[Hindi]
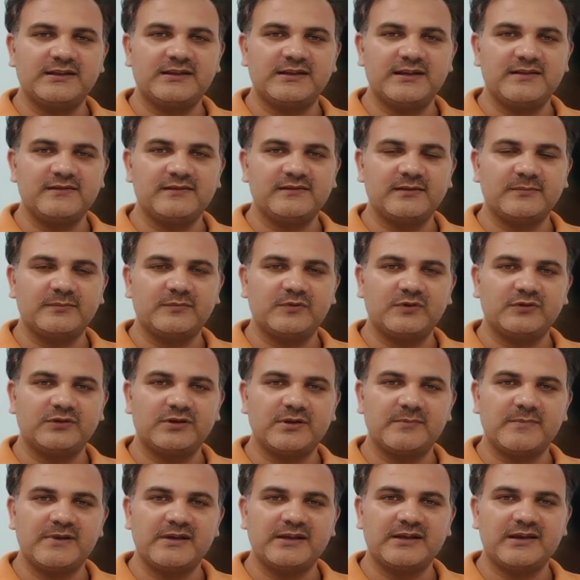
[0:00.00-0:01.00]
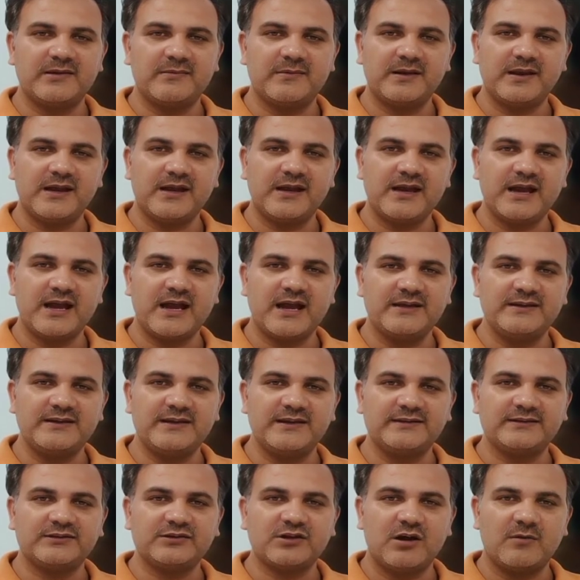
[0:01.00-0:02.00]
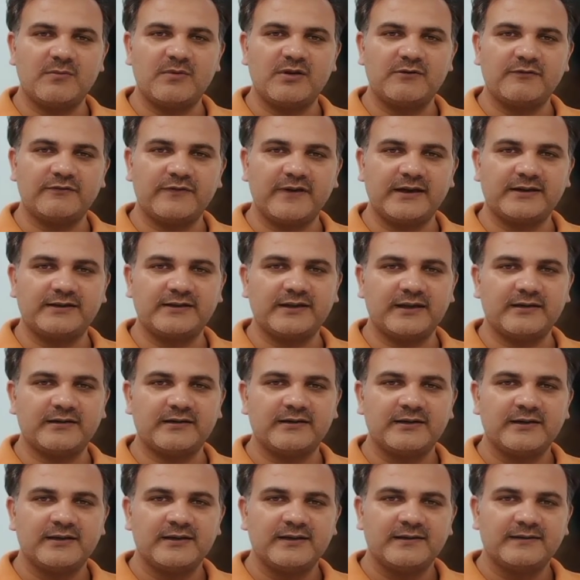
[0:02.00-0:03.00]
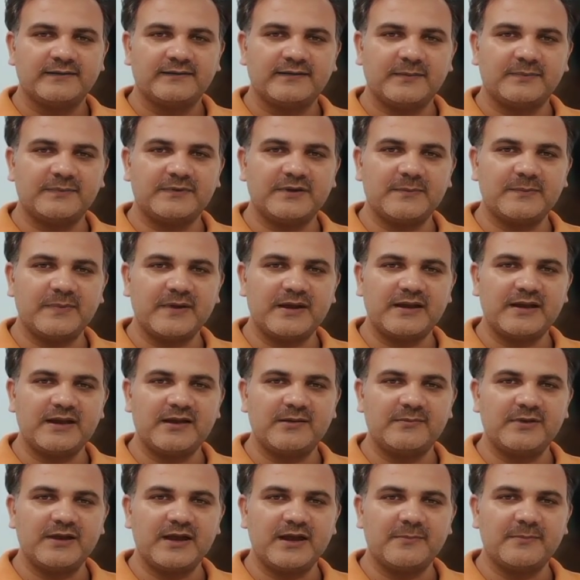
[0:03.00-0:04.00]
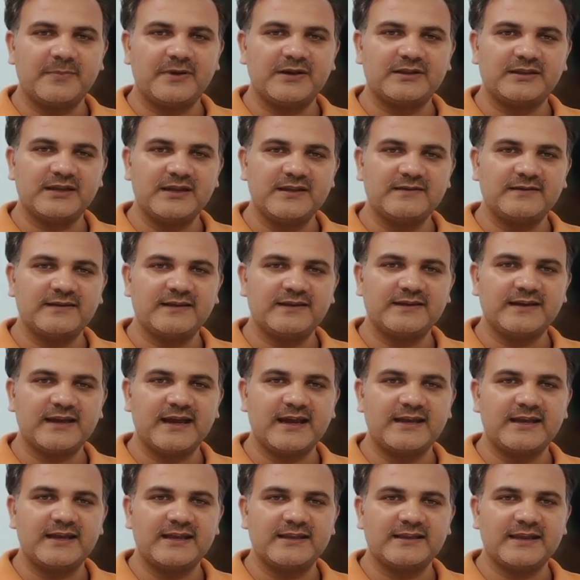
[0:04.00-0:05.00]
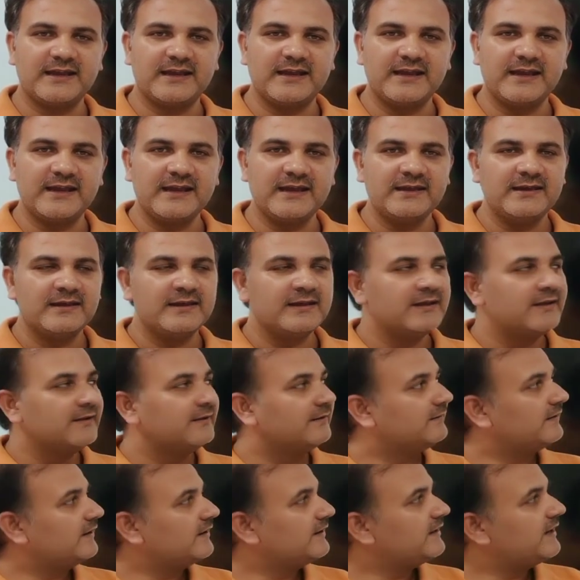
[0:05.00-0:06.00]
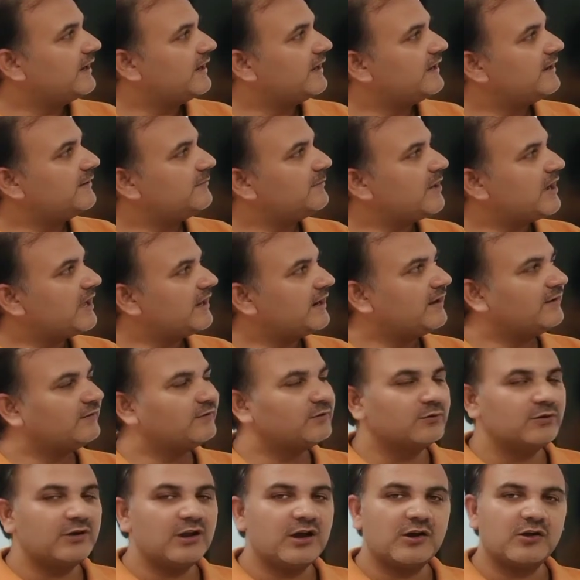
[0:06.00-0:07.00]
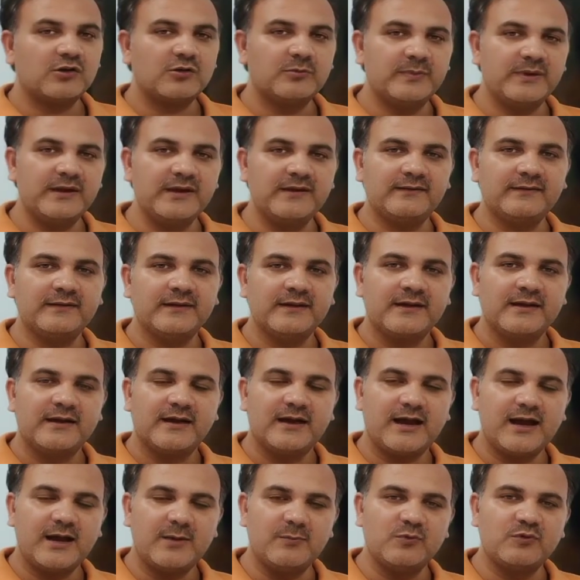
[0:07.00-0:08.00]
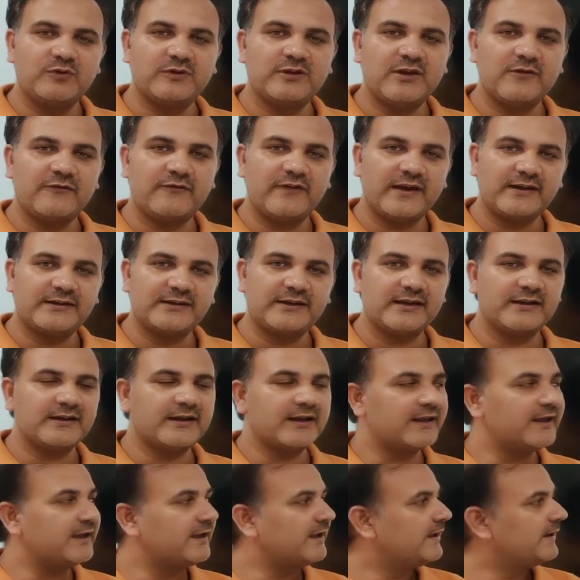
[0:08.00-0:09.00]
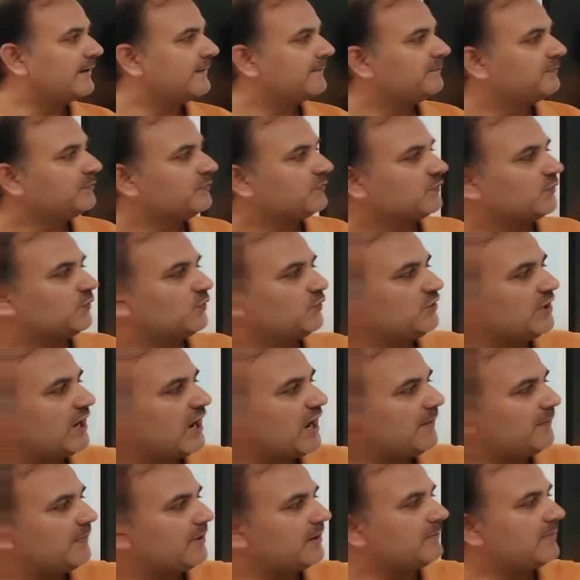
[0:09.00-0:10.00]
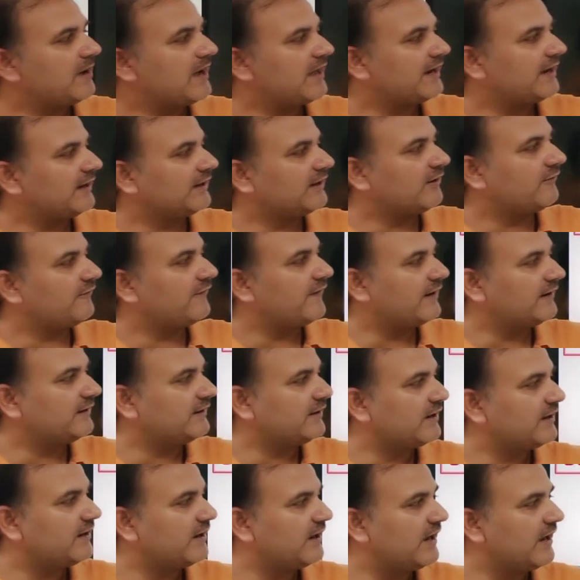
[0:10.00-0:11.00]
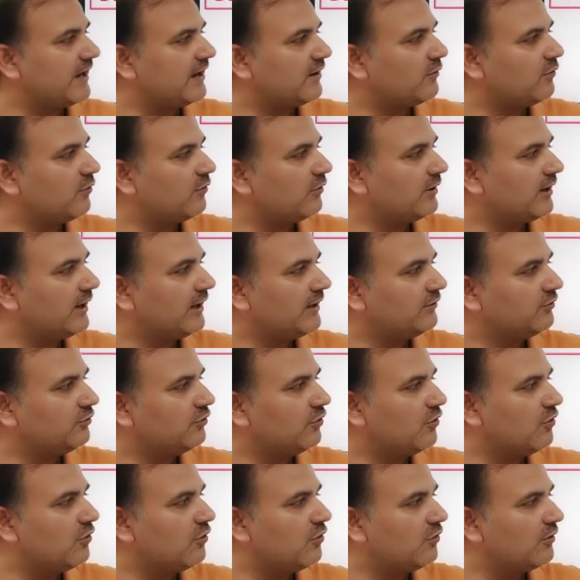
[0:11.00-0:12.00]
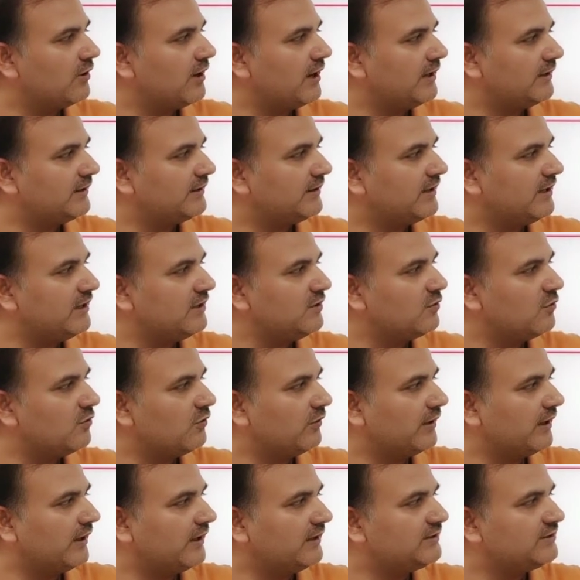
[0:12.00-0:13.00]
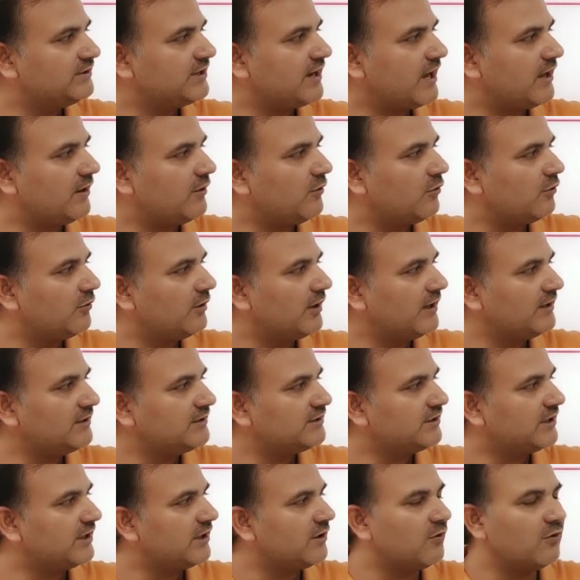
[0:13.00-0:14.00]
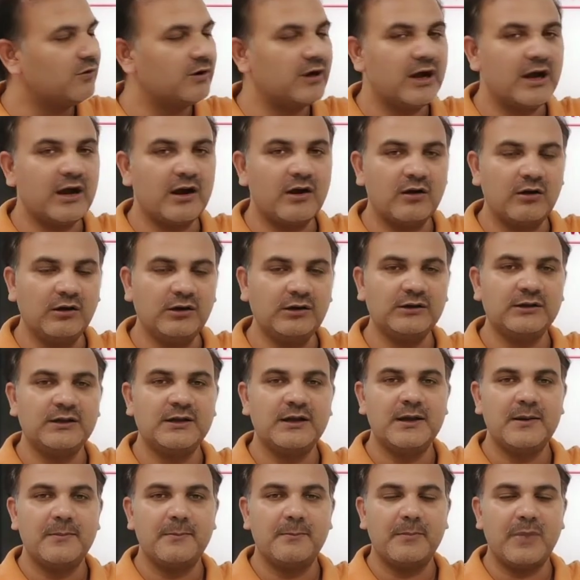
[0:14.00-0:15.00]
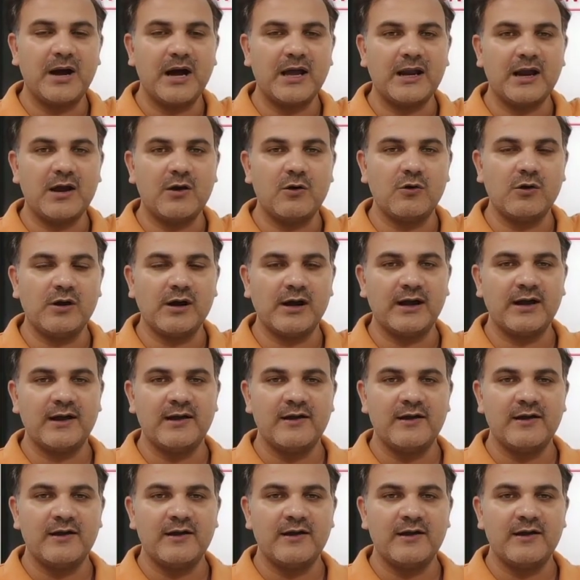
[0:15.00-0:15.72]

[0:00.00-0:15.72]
तीन शब्दों से मिलकर बना है हाईएस्ट कॉमन फैक्टर सबसे पहले हम यहाँ पर तीन संख्याएं लेते हैं संख्या है 12, 16 और 20 हम उसके फैक्टर करेंगे तो यहाँ पर 12 का फैक्टर एक होगा दो होगा तीन होगा चार होगा छः होगा और 12 होगा